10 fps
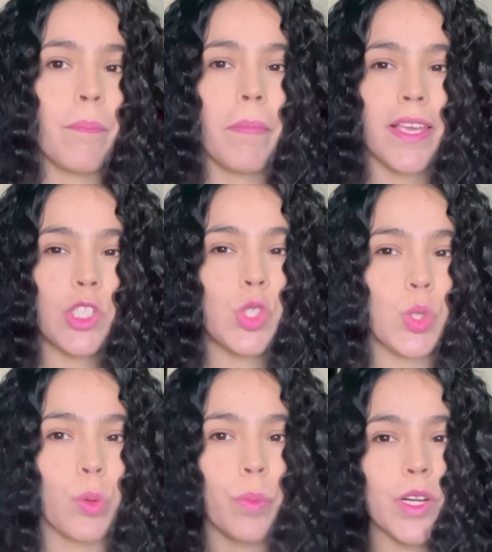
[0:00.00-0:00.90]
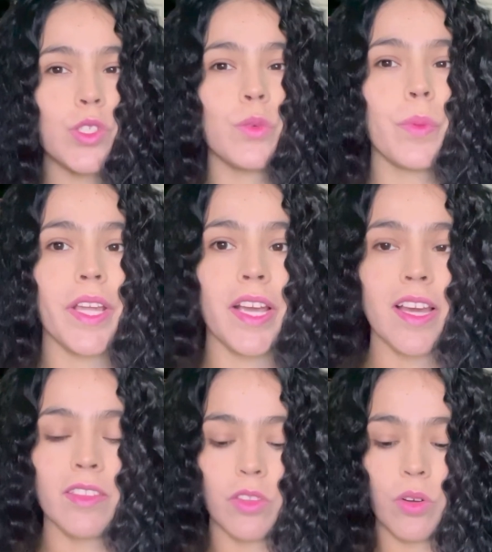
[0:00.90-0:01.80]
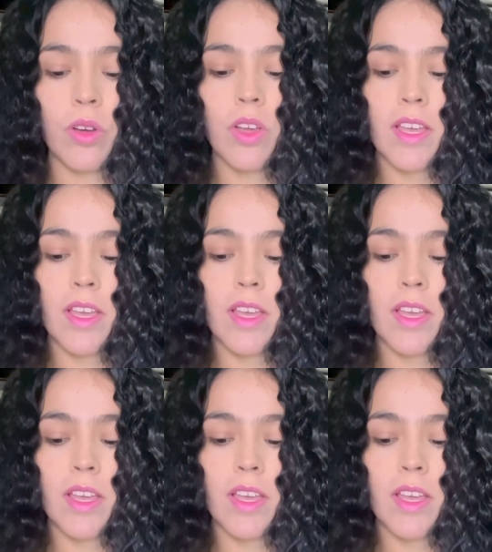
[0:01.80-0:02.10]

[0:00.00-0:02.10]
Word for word: Me súper, súper encantó.